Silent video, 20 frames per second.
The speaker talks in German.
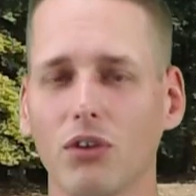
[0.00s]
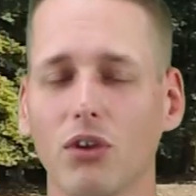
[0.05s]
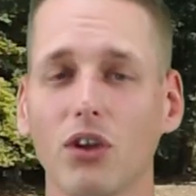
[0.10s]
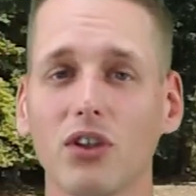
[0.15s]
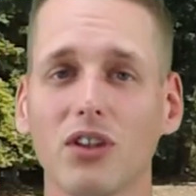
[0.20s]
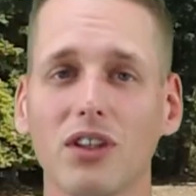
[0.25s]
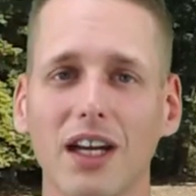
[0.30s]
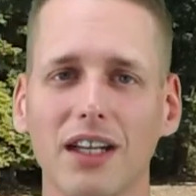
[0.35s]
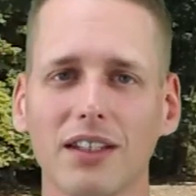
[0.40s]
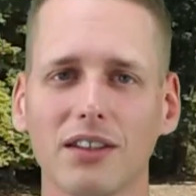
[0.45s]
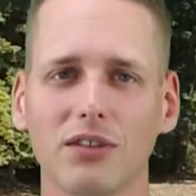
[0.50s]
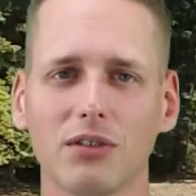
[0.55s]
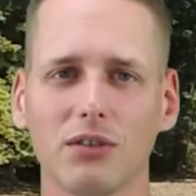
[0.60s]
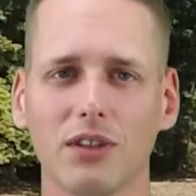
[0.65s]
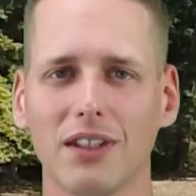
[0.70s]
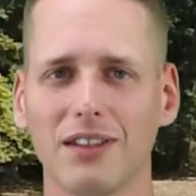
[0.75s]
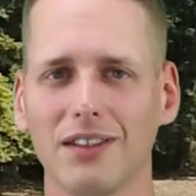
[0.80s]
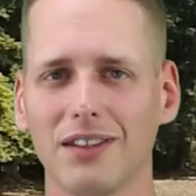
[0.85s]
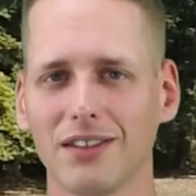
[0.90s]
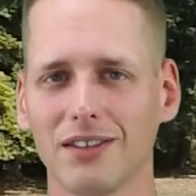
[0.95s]
Kontakt zu
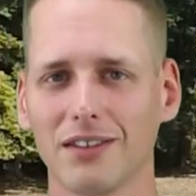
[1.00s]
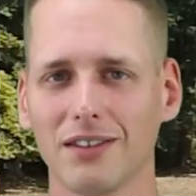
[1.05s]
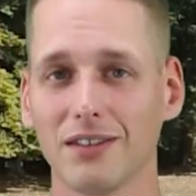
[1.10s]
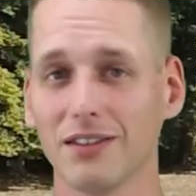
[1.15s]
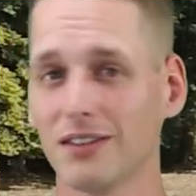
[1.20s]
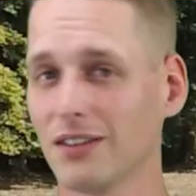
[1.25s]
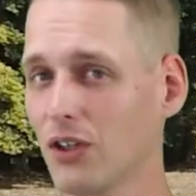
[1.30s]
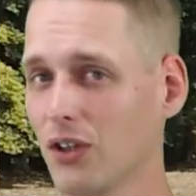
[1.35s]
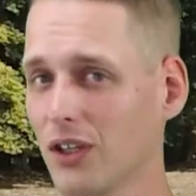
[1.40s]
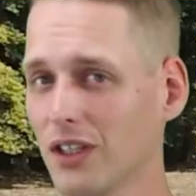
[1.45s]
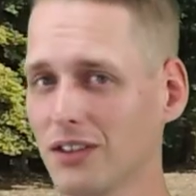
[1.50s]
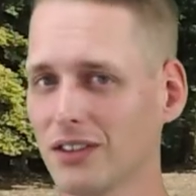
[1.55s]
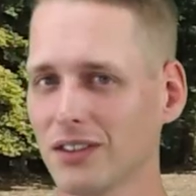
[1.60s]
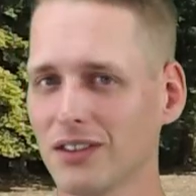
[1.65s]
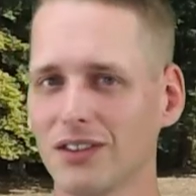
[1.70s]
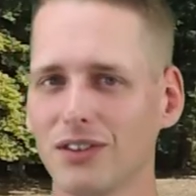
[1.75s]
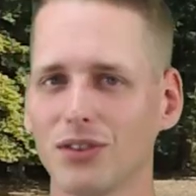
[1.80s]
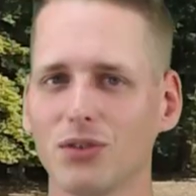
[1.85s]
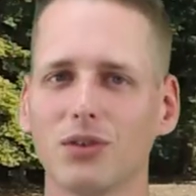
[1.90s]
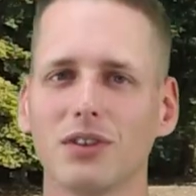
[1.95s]
anderen ist auch eine
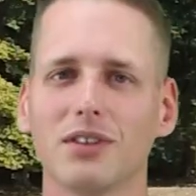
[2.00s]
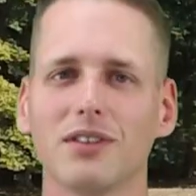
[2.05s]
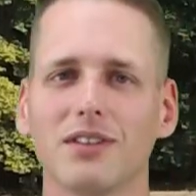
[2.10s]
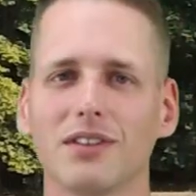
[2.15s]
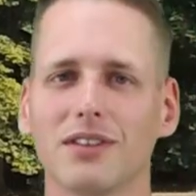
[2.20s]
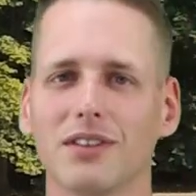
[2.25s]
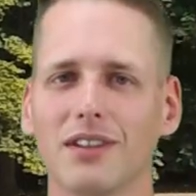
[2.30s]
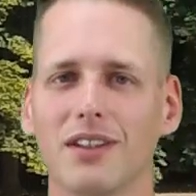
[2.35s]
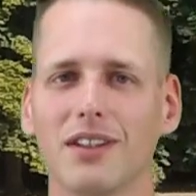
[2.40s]
Ressource.